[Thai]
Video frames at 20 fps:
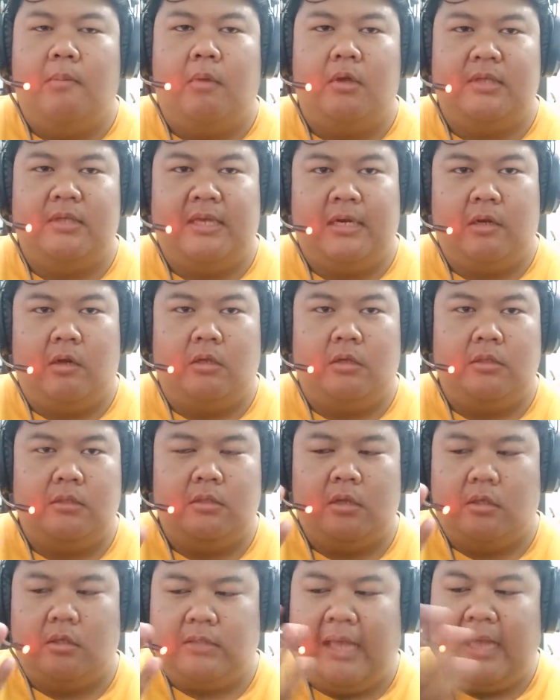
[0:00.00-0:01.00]
เพราะธานอส
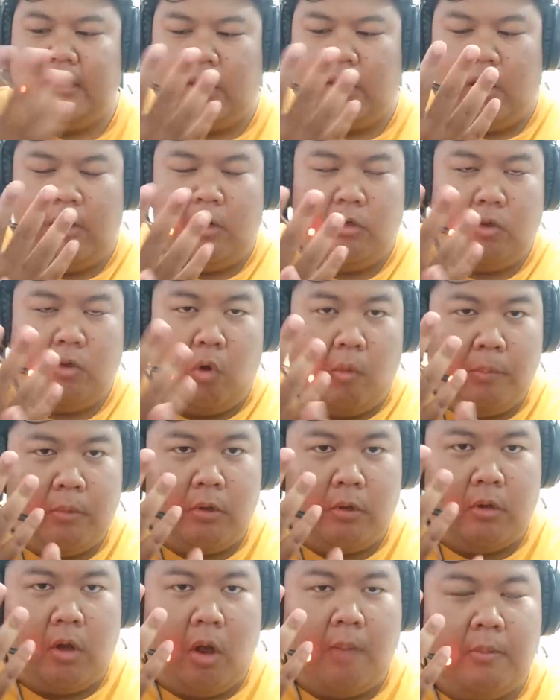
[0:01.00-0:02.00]
ถ้าธานอสครบ
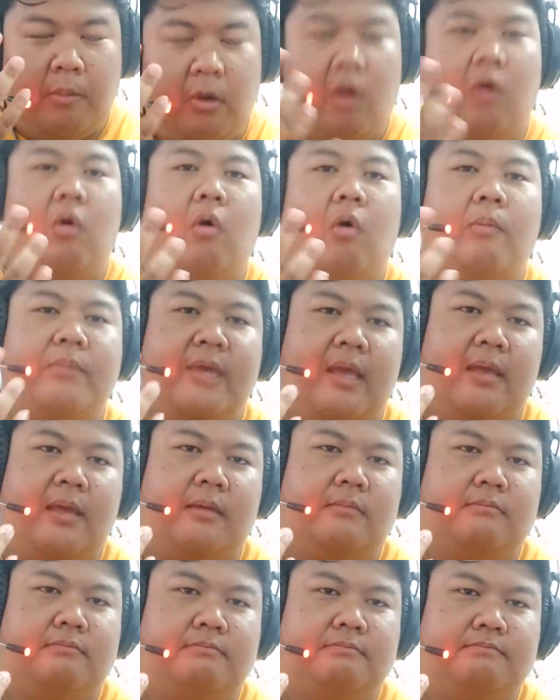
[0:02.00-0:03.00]
ครอบครองครบเนี่ย
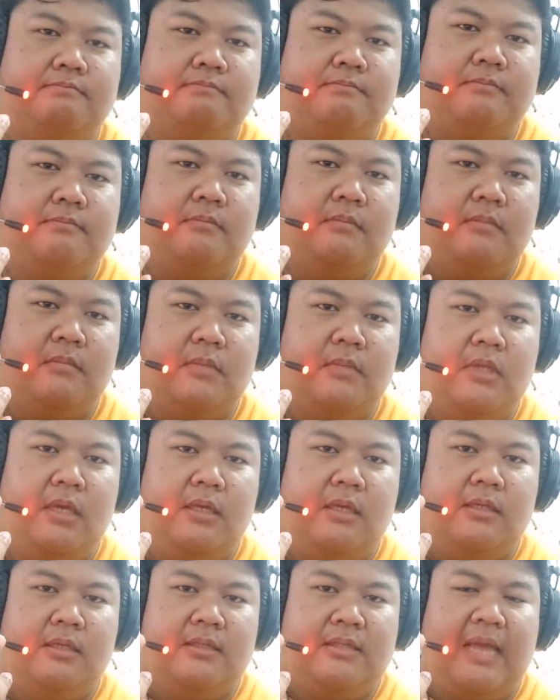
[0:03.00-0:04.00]

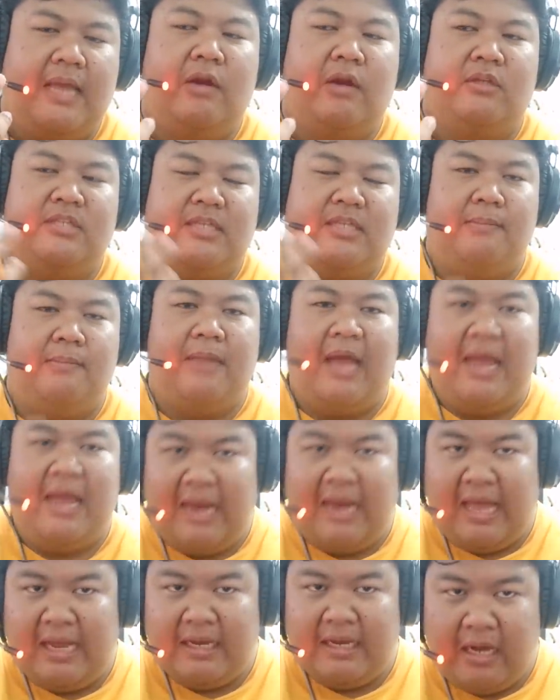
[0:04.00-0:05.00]
ธานอสจะทำลาย
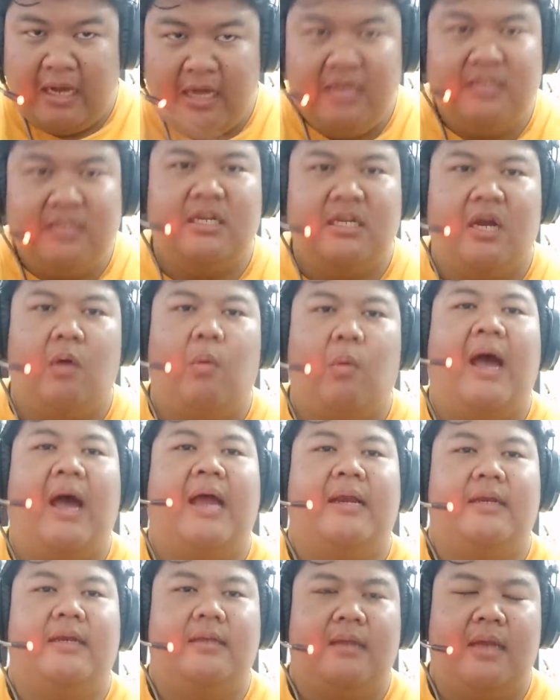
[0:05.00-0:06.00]
ล้างครึ่งจักรวา
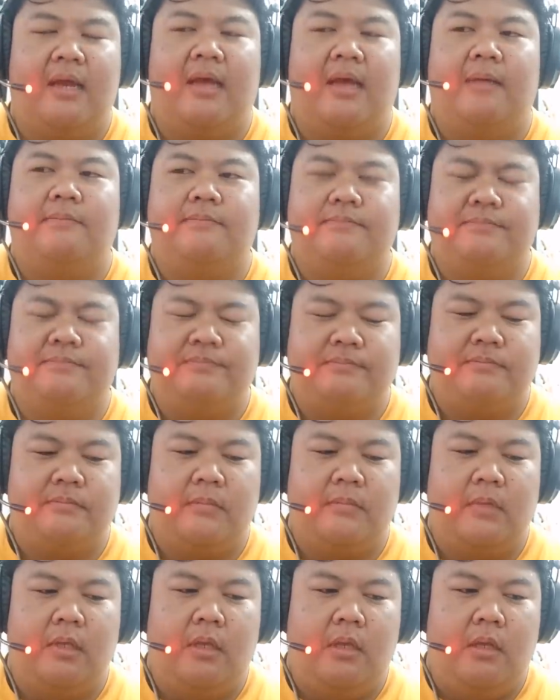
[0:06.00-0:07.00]
ล น, นะครับ
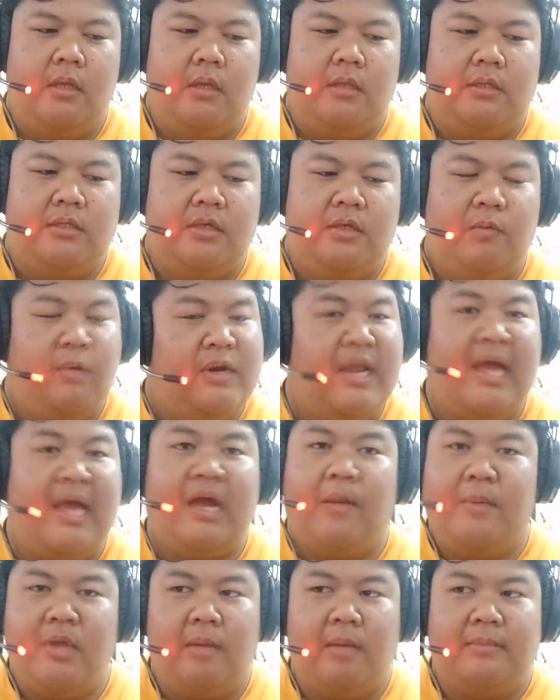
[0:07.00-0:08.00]
ซึ่งวันด้า
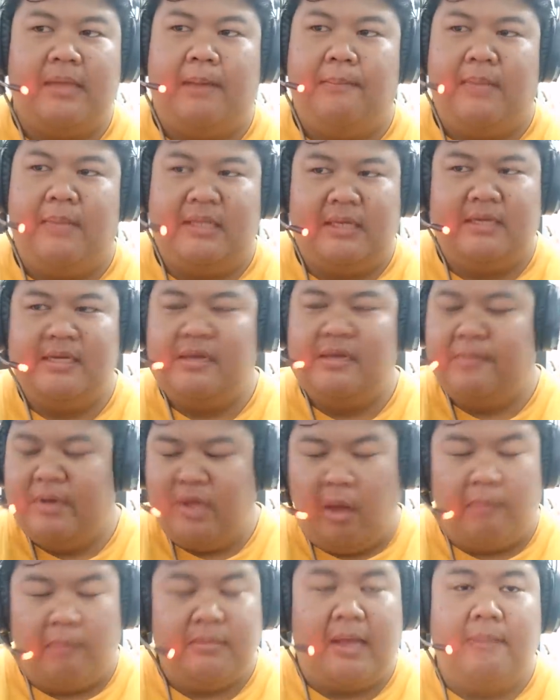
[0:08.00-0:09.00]
ก็ไม่ยอมทำมาทั้งเรื่อง
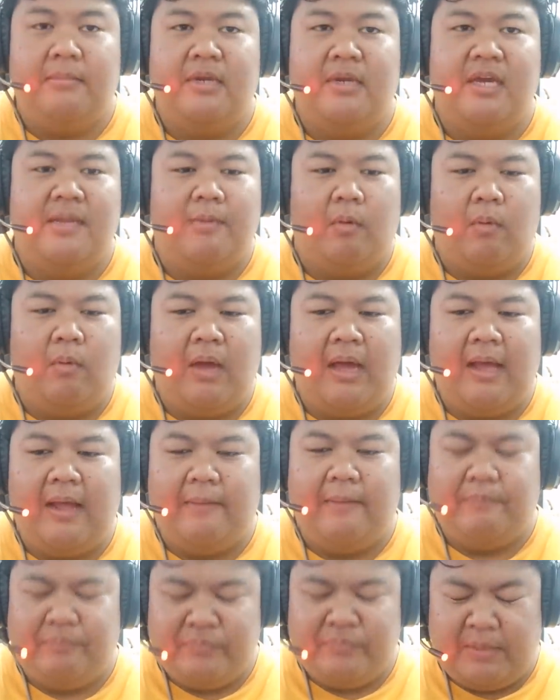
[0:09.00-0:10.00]
ไม่ยอมทำเลยเพราะว่า
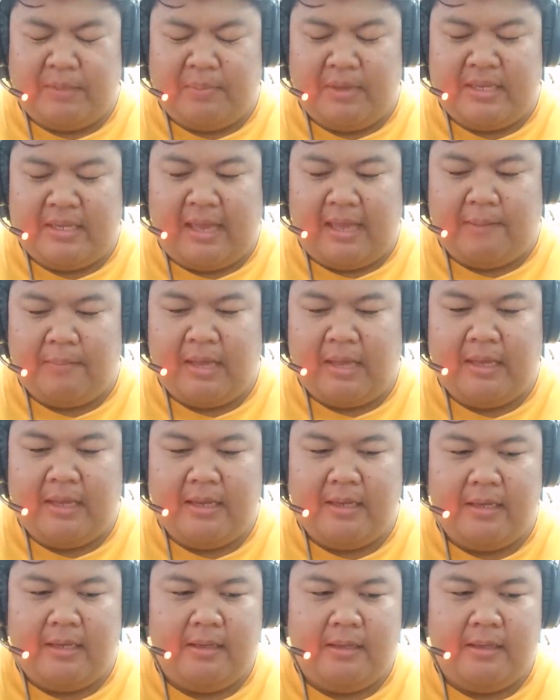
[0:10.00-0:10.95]
จะพยายามให้